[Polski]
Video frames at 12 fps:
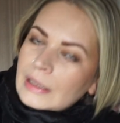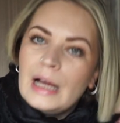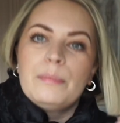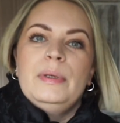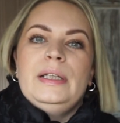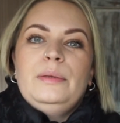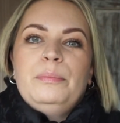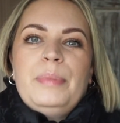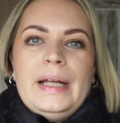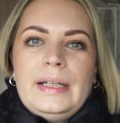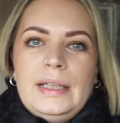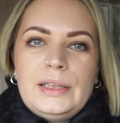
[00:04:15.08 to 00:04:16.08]
jakby
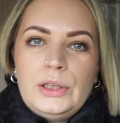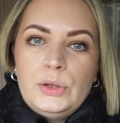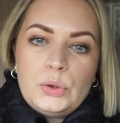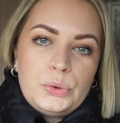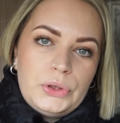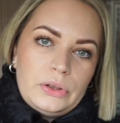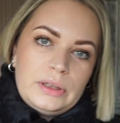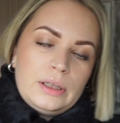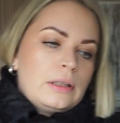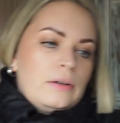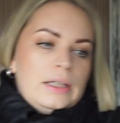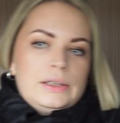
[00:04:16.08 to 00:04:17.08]
impregnat dorzucony,
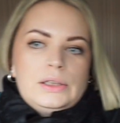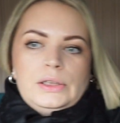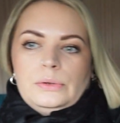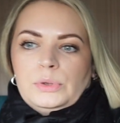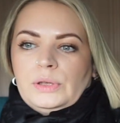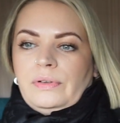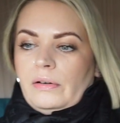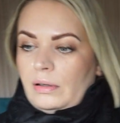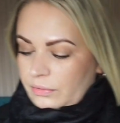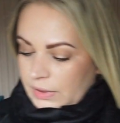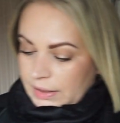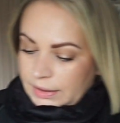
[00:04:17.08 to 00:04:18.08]
którego ja nigdy nie
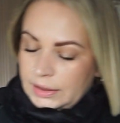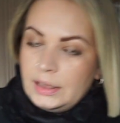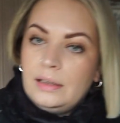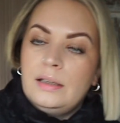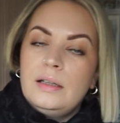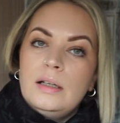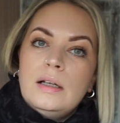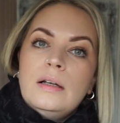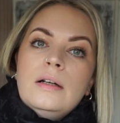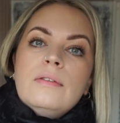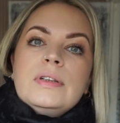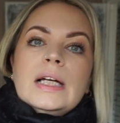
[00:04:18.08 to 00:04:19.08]
używałam, więc
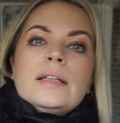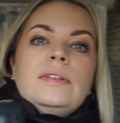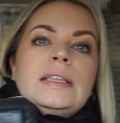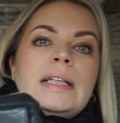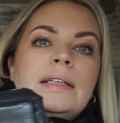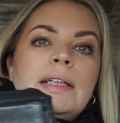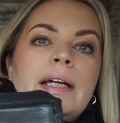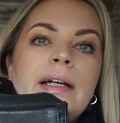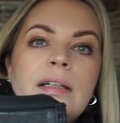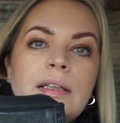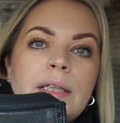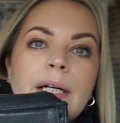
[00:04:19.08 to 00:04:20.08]
w takim stanie
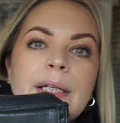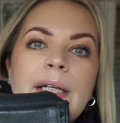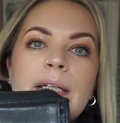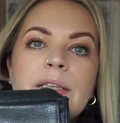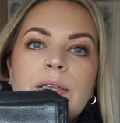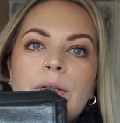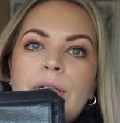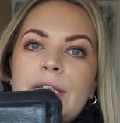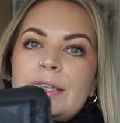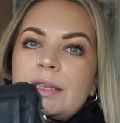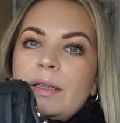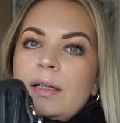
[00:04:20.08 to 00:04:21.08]
jak jest, to
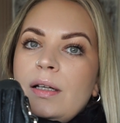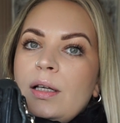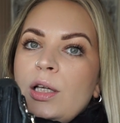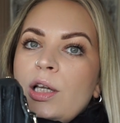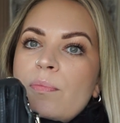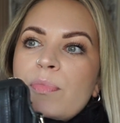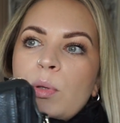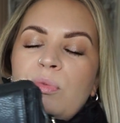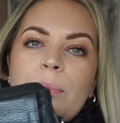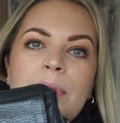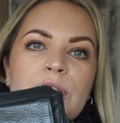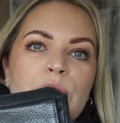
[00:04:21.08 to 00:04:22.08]
jest
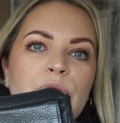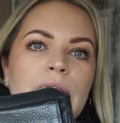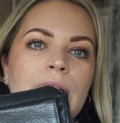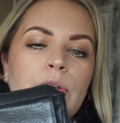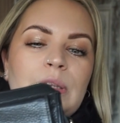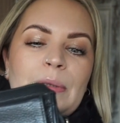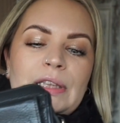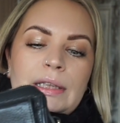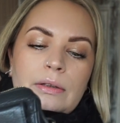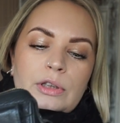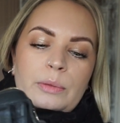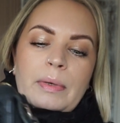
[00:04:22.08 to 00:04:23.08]
jakby bez jakiegoś
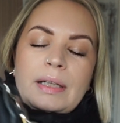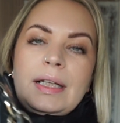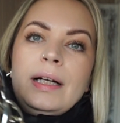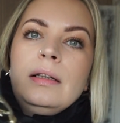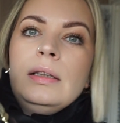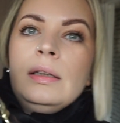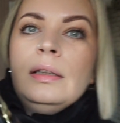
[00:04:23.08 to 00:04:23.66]
specjalnego dbania